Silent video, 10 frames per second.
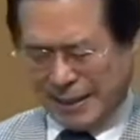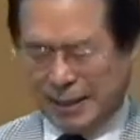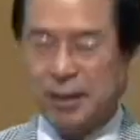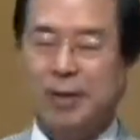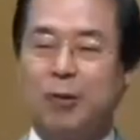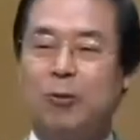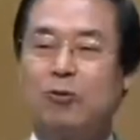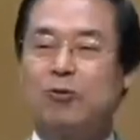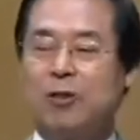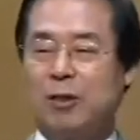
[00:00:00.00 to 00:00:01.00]
이렇게
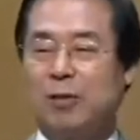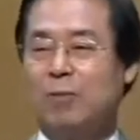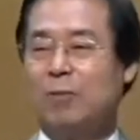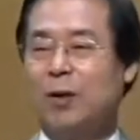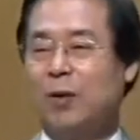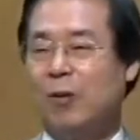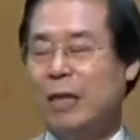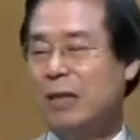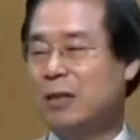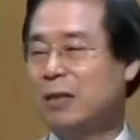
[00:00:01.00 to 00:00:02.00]
공주처럼
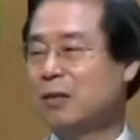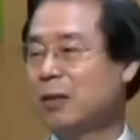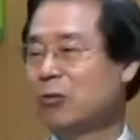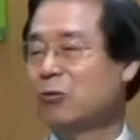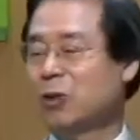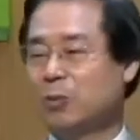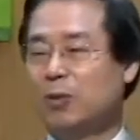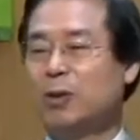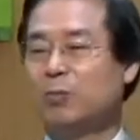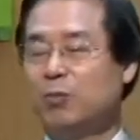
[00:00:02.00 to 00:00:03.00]
왕자처럼 키우고
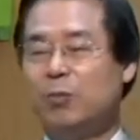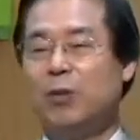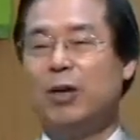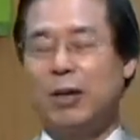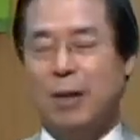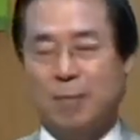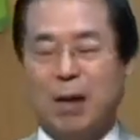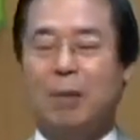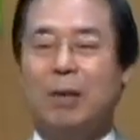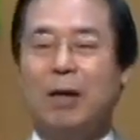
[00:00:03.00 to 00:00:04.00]
싶은 것이 부모의 다
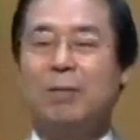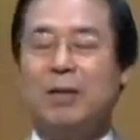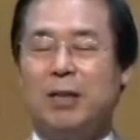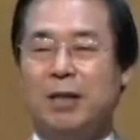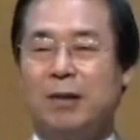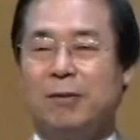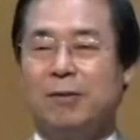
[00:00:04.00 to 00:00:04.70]
바, 바램이잖아요.